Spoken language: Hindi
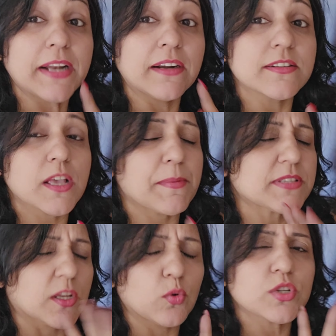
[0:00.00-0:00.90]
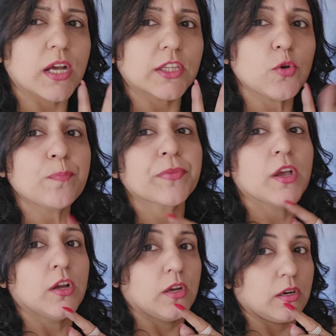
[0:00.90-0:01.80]
डेंटिस्ट के पास ज़रूर जाती हूँ
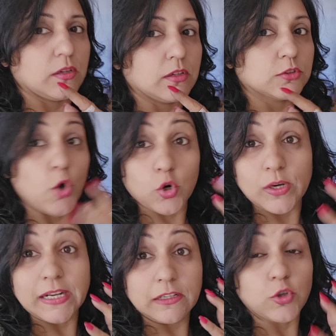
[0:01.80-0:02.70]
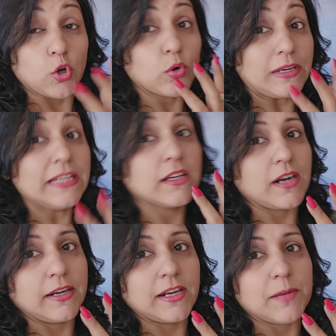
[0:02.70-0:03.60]
थॉरोली थॉरो क्लीन
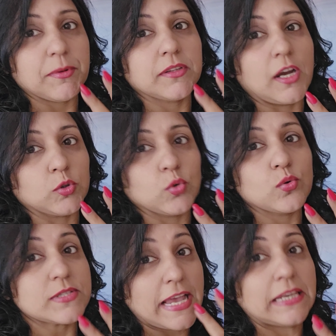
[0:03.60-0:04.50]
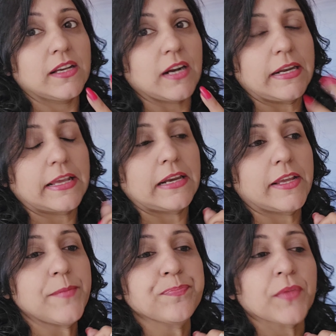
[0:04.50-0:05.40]
कराने के लिए अपने दांतों को स्केलिंग कराने के
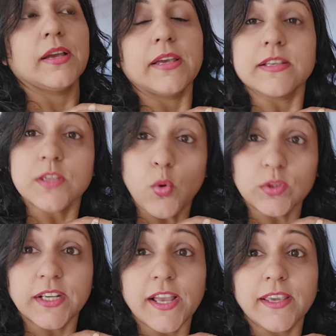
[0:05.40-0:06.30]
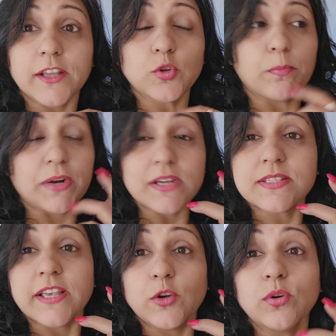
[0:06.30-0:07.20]
लिए इससे होता क्या कि एक तो ब्रश
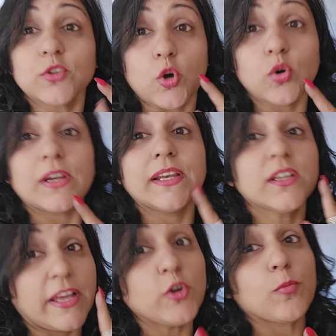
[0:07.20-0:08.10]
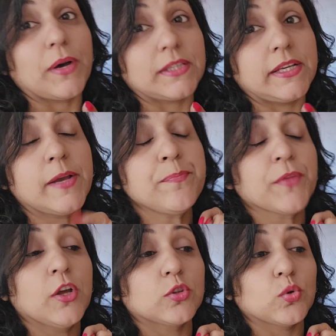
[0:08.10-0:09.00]
से यू नो थोरो क्लीनिंग नहीं हो पाती है
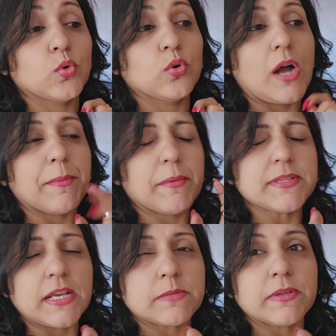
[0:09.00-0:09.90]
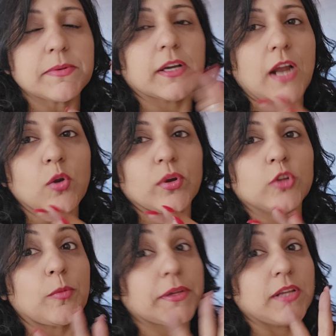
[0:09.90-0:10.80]
तो आप एक बार सिक्स मंथ्स में करा लोगे ना
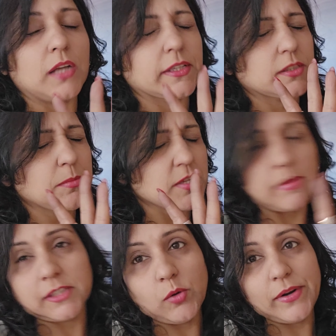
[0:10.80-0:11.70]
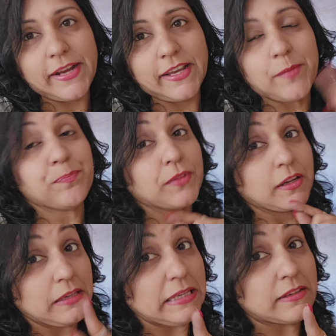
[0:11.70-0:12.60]
तो आपके दांत एकदम चमकते हुए रहेंगे
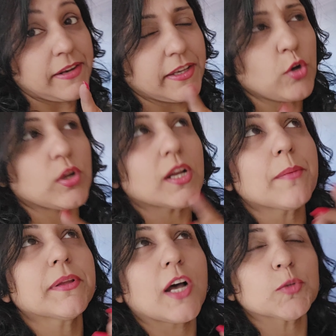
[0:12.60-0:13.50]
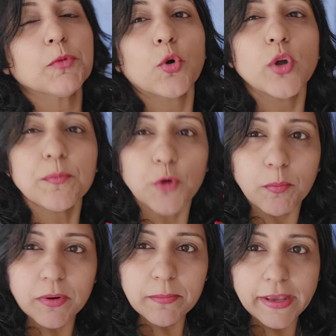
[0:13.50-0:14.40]
क्लीन रहेंगे और अगर आपके दांतों में कोई
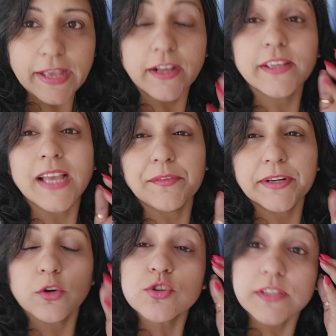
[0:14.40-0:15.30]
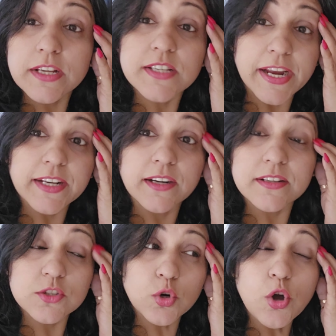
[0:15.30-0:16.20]
प्रॉब्लम है कहीं कैविटी कुछ दिख जाएगी
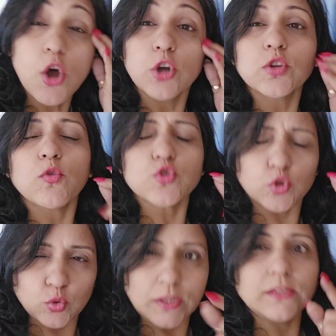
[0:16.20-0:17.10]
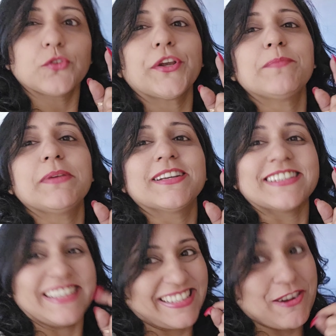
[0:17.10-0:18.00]
डेंटिस्ट को तो वो उसको तुरंत ट्रीट भी कर
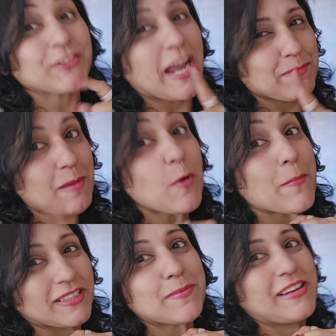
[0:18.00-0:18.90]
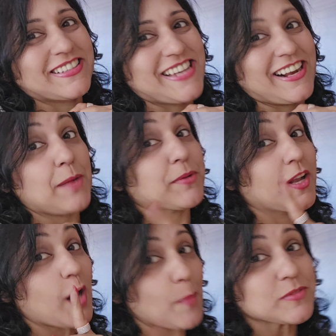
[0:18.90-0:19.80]
देंगे और टाइमली आपको पता भी लग जाएगा आपके
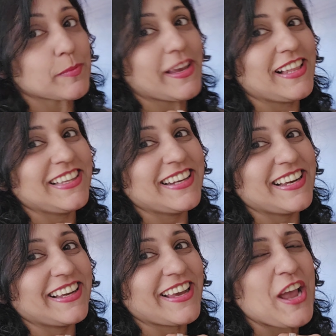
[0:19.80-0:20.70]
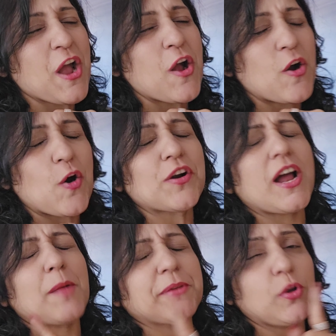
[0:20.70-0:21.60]
गम्स भी हेल्दी रहेंगे और
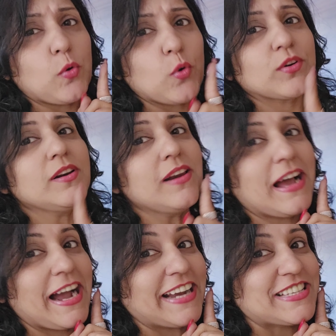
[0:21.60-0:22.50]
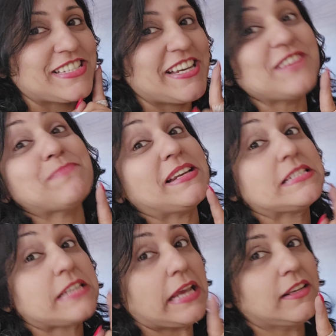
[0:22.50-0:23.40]
आपकी ओरल हाइजीन
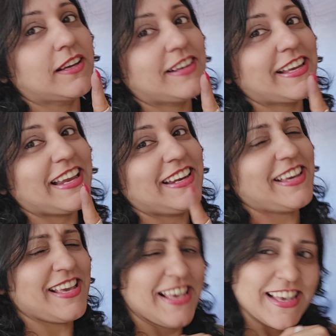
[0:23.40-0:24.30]
मेंटेन करने के लिए